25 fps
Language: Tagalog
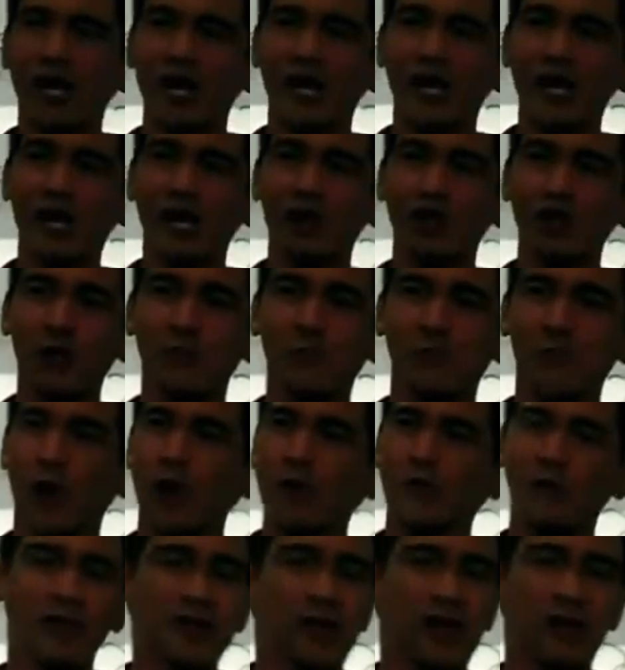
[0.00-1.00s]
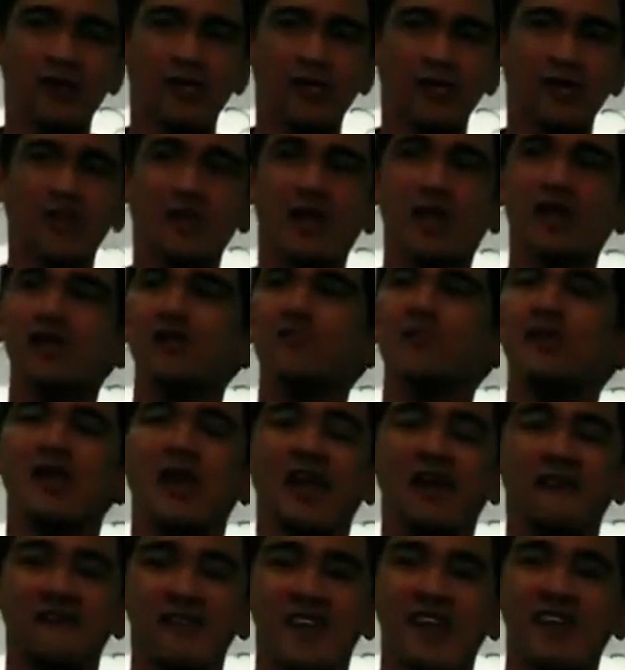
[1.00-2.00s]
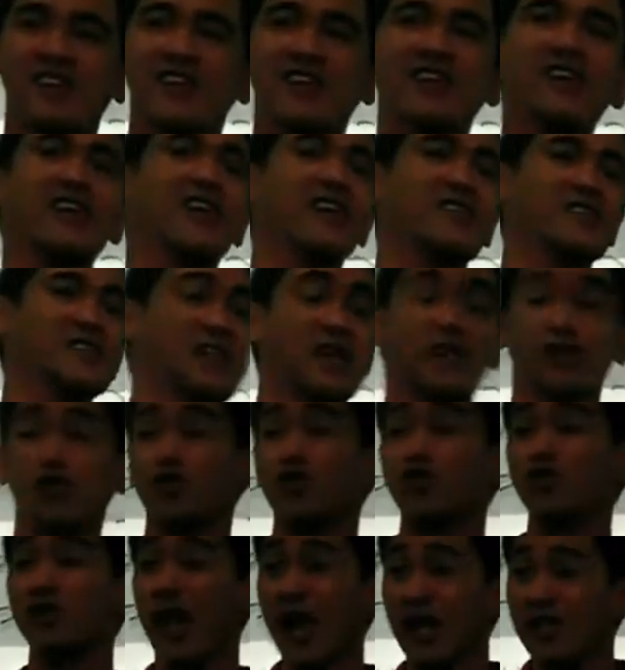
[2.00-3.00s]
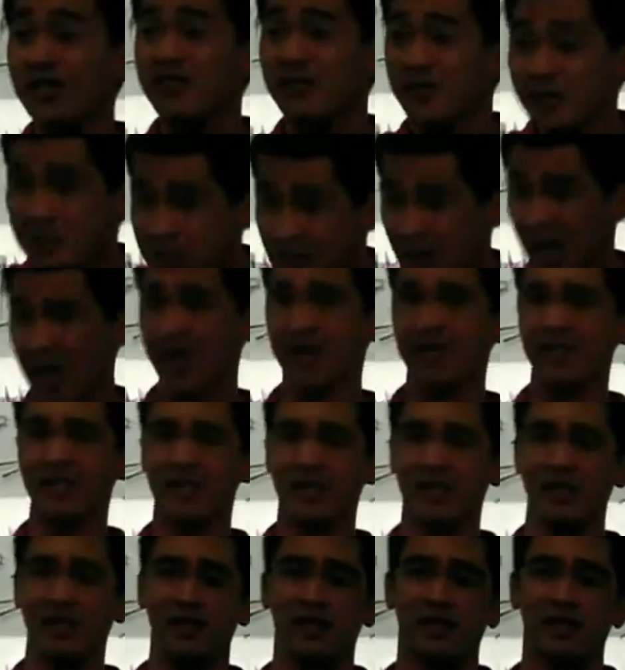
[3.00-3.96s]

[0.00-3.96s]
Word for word: you're to employment, ladies and gentlemen, I have nothing against that. Do not resign.